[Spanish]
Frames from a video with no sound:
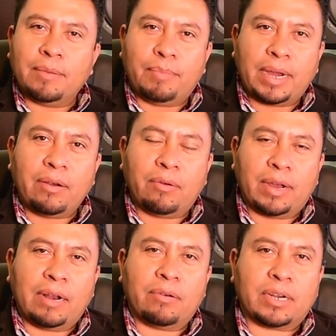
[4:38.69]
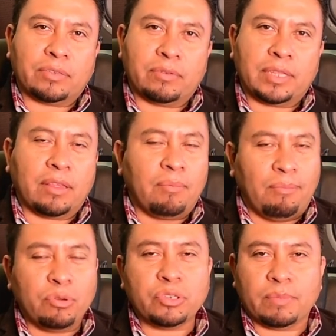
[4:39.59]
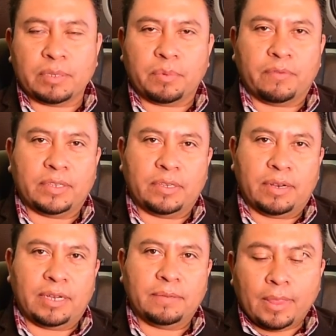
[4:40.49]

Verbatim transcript: para lograr un resultado mucho más profesional